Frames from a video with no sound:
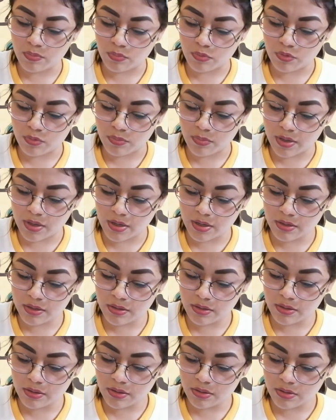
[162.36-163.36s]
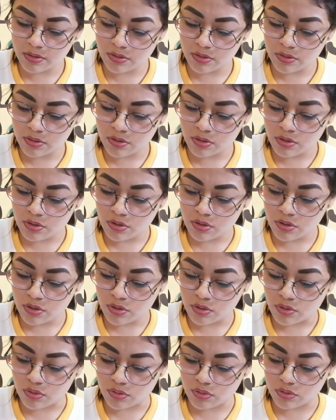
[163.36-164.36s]
Muy bien.
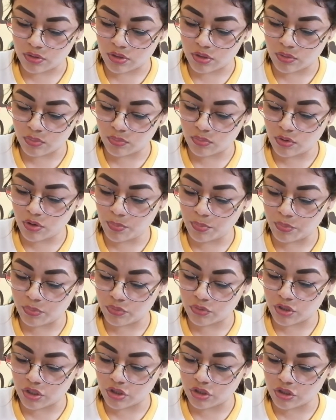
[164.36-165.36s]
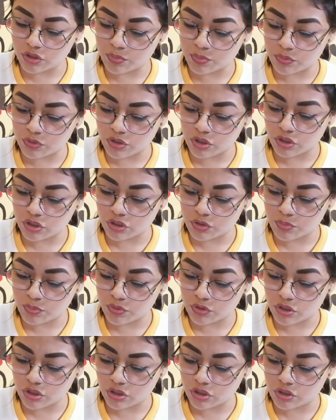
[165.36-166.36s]
Continúo, puntitos, puntitos,
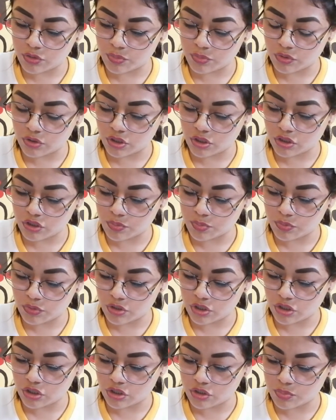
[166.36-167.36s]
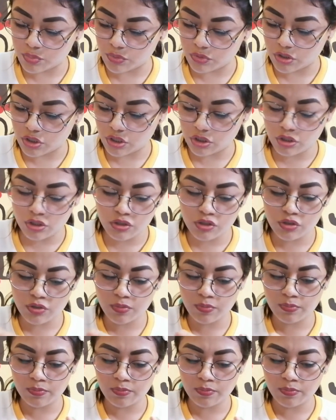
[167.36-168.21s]
puntitos, puntitos, puntitos, puntitos.